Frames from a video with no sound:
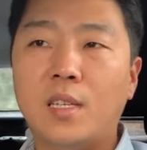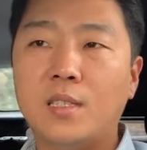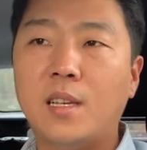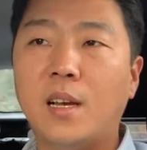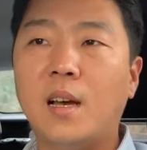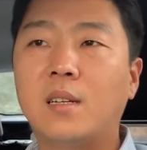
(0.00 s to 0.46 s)

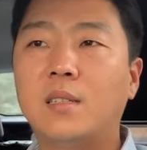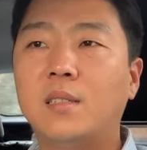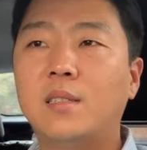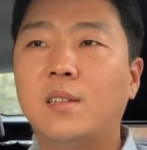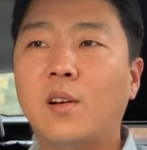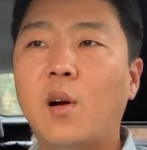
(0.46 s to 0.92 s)
제가
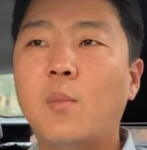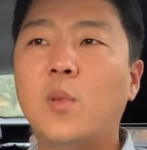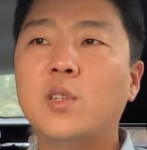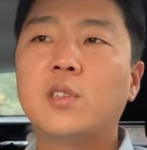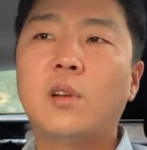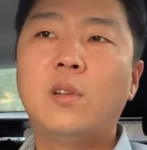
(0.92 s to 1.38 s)
그
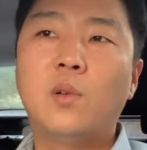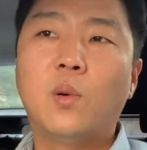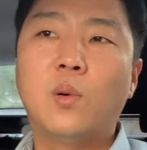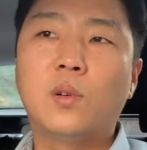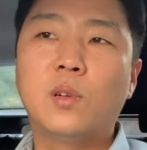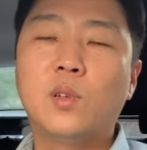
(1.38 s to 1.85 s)

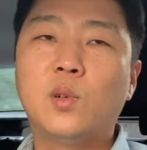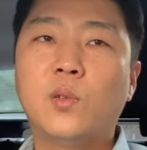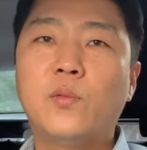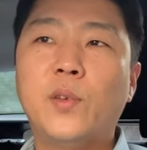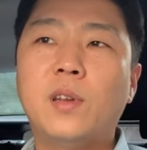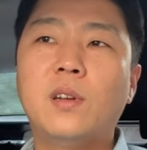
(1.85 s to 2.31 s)
커머셜용
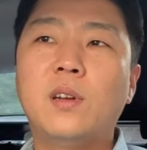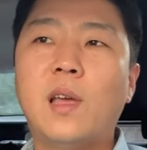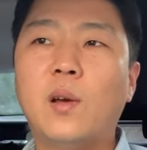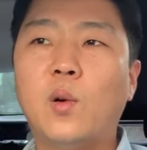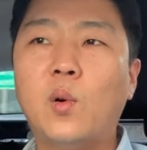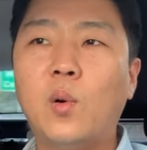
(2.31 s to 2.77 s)
그리고 피를
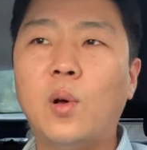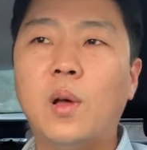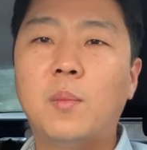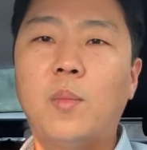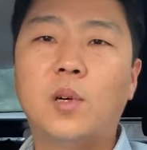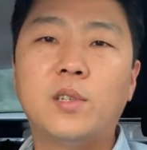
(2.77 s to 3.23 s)
내고
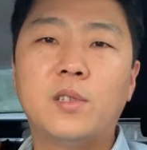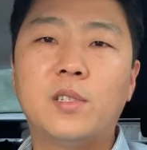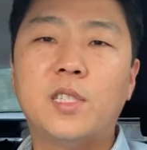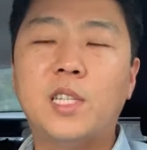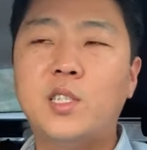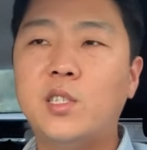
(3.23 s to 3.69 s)

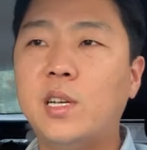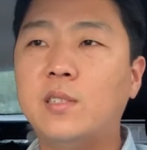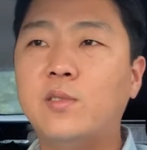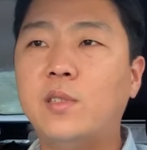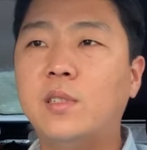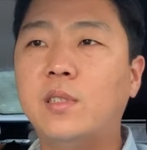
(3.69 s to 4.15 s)
버섯을 채취할
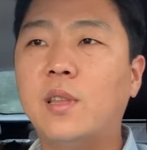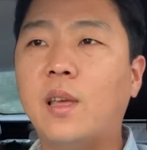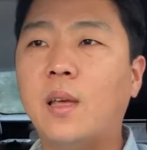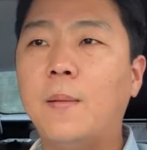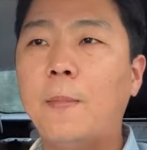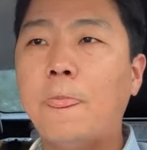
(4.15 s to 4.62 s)
수
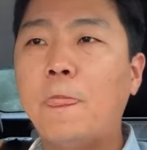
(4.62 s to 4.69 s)
있는데